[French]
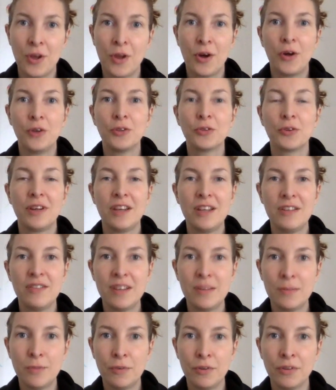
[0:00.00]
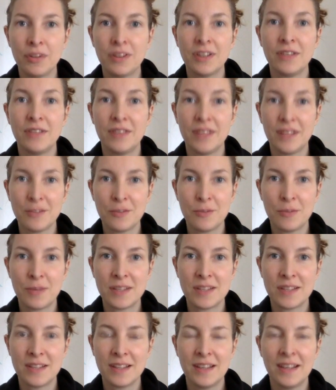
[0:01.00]
entre l'événement qui vient de se
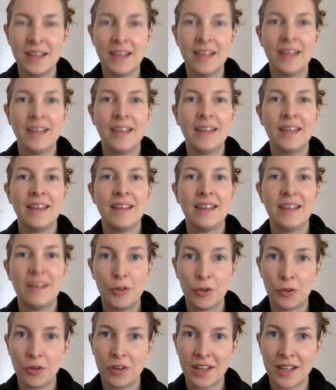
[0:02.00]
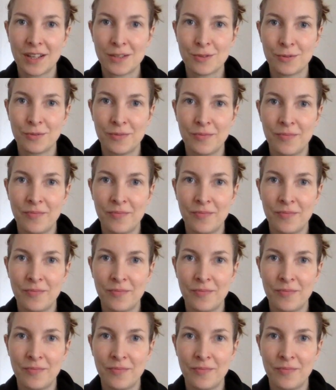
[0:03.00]
passer et votre réaction.